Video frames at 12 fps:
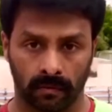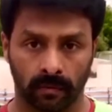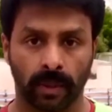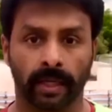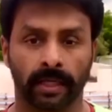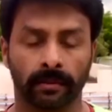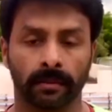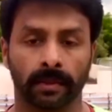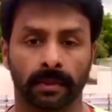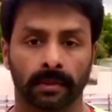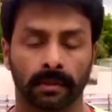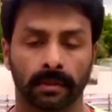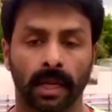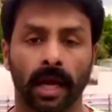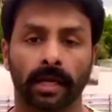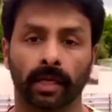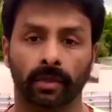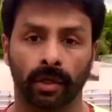வணக்கம் நான்
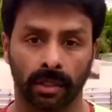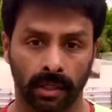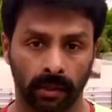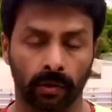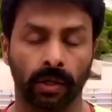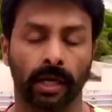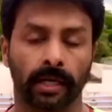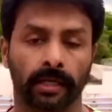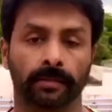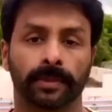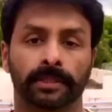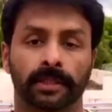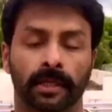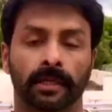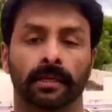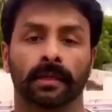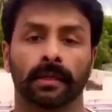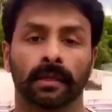இயக்குனர் கௌரவ நாராயணன் பேசுகிறேன்
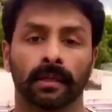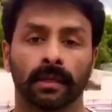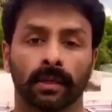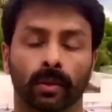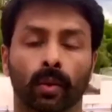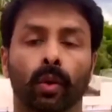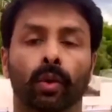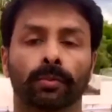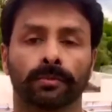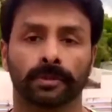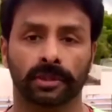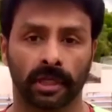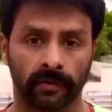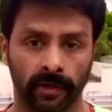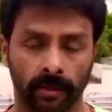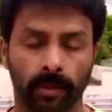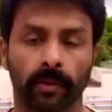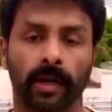ஓம் சரவண
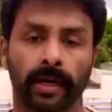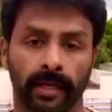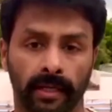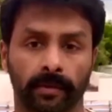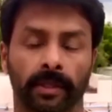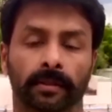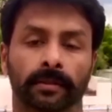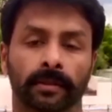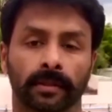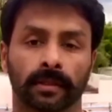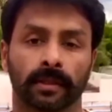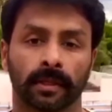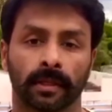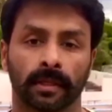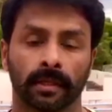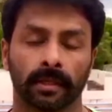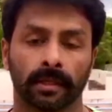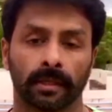பவாய நம
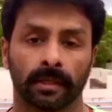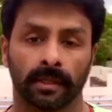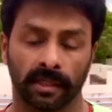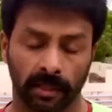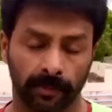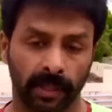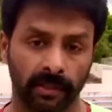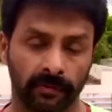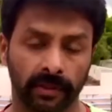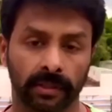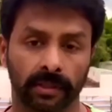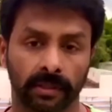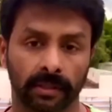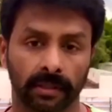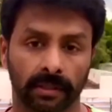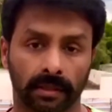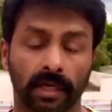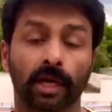இந்த பதிவு
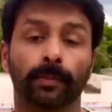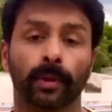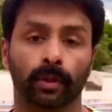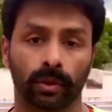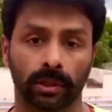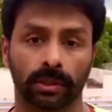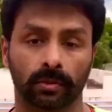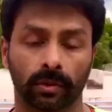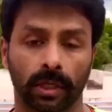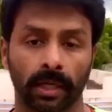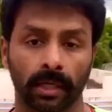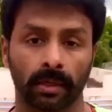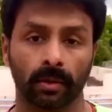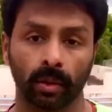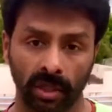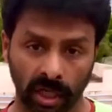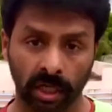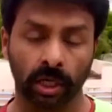கருப்பர் கூட்டத்துக்கு உண்டான ஒரு
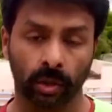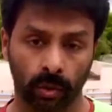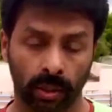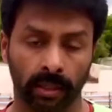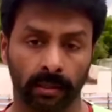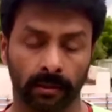கண்டன குரல்